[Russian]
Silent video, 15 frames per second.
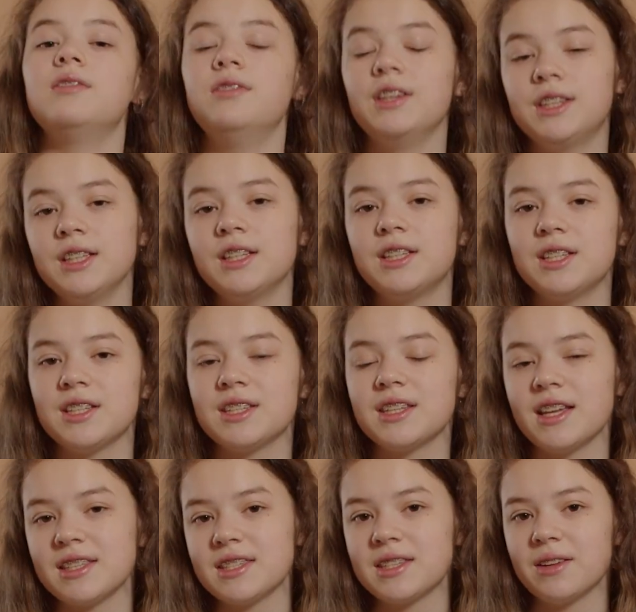В
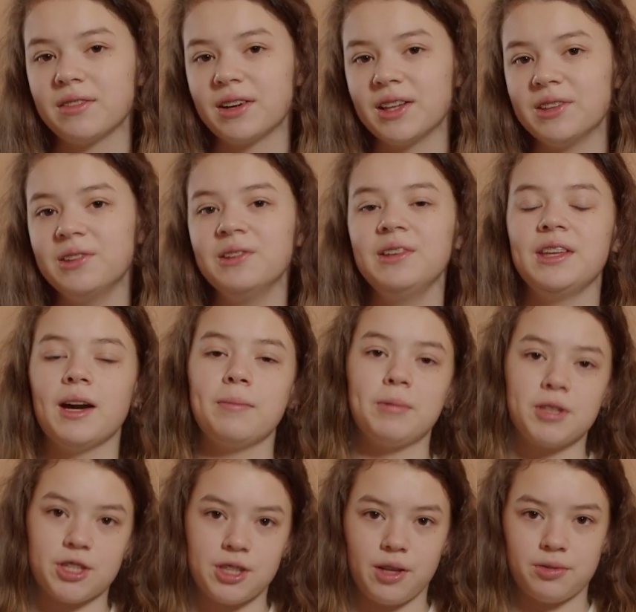2016 году я
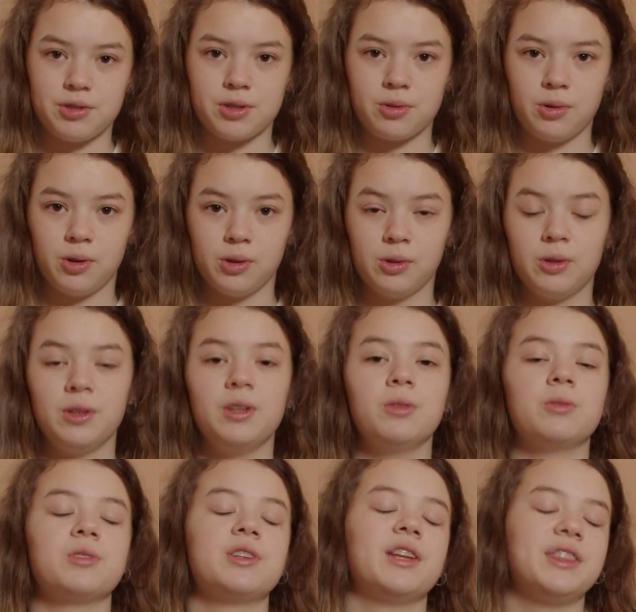пошла в школу и
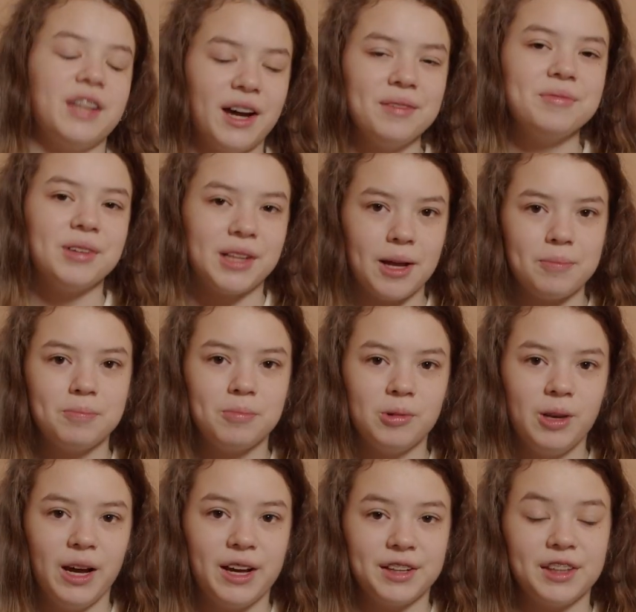уже там была
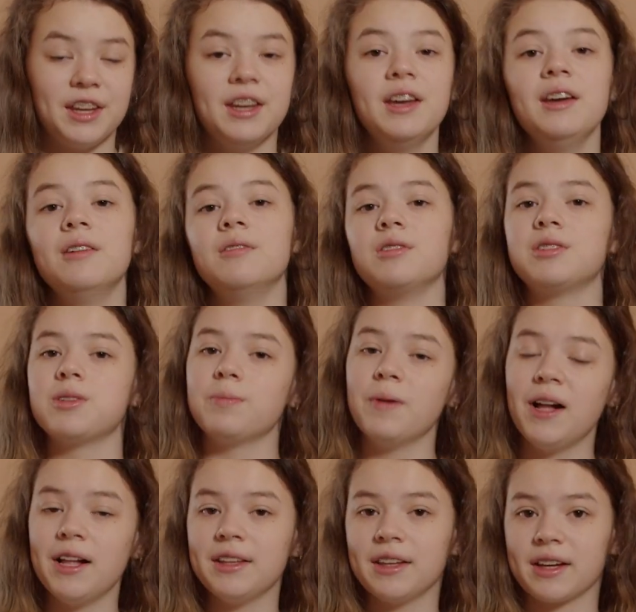популярной.
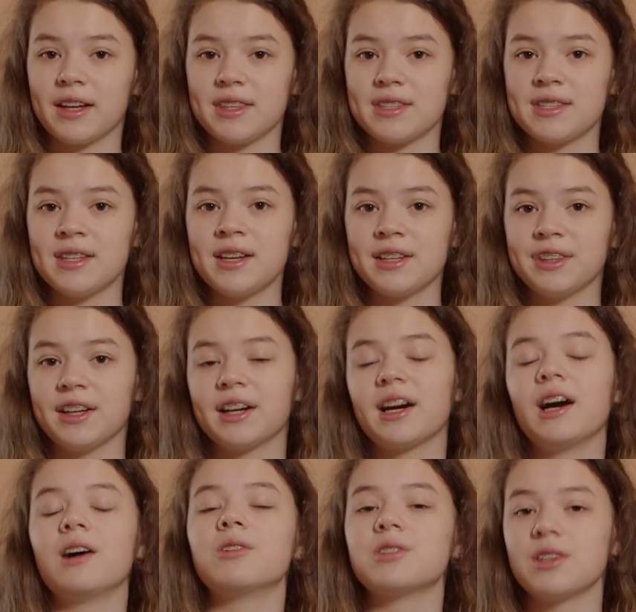Выступала на концертах,
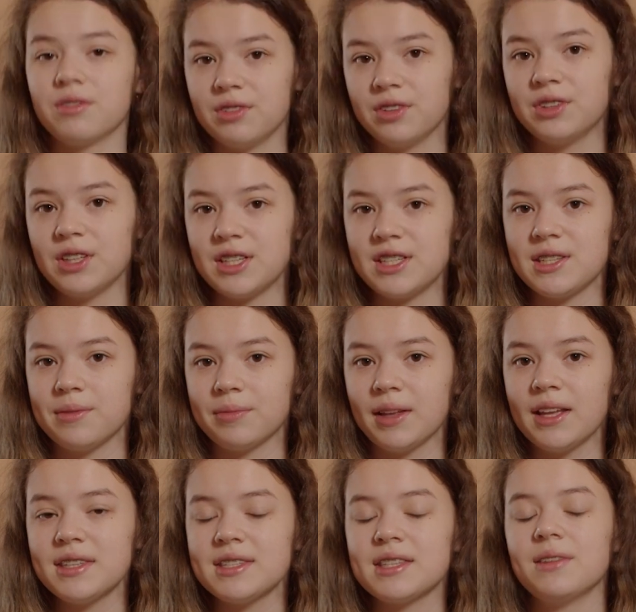а уже в
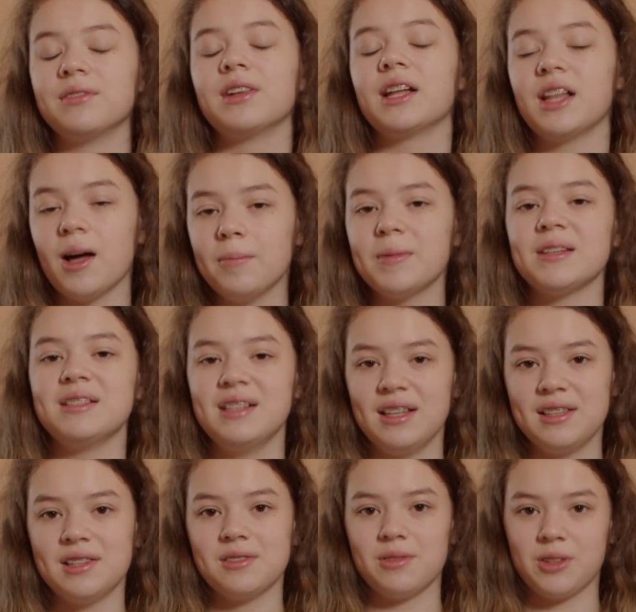2017 дала
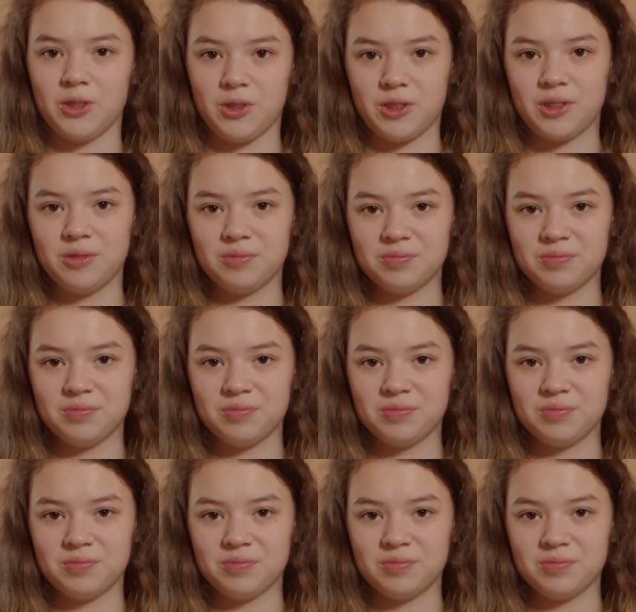последний звонок.